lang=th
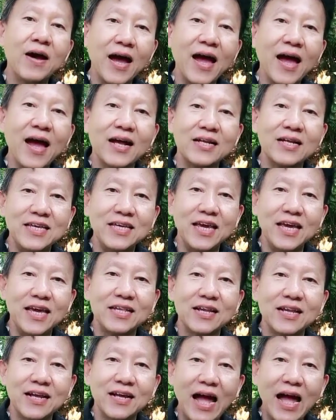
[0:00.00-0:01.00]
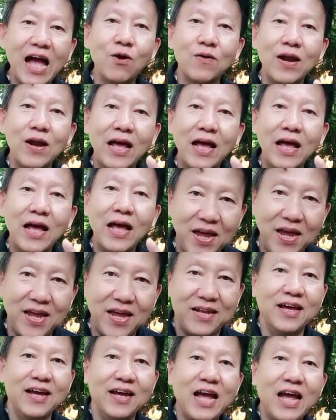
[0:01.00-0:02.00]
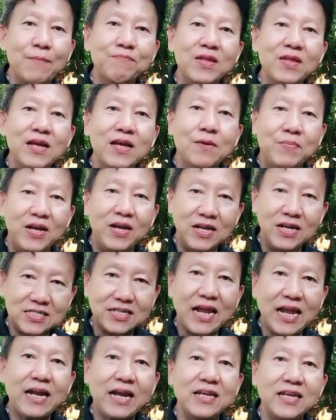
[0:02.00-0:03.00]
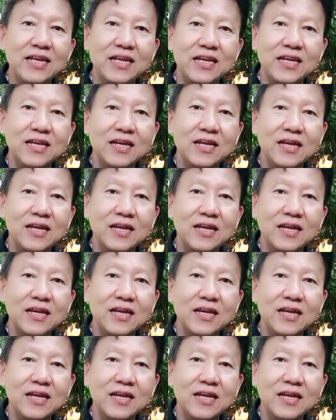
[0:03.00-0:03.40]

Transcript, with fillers: 5 7 9 และ 11นะครับ เป็นเรือนชะตาที่ดี